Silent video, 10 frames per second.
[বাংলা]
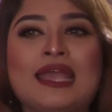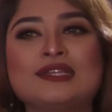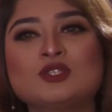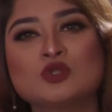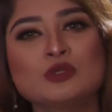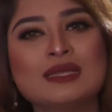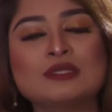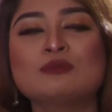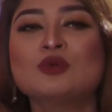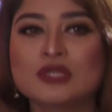এটা
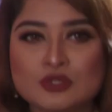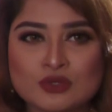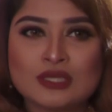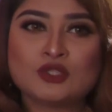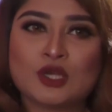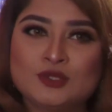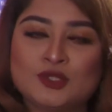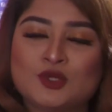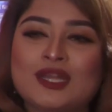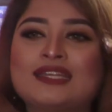শুধুমাত্র মুক্তিযুদ্ধের
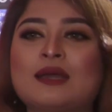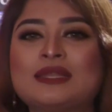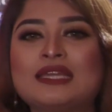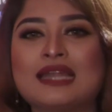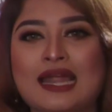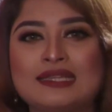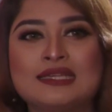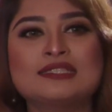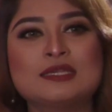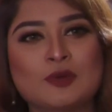চলচ্চিত্র না এটা আমাদের
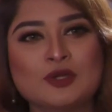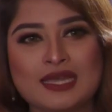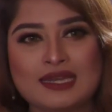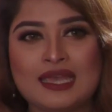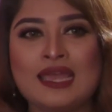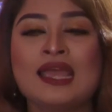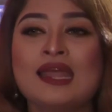নারীদের জীবনকে নিয়ে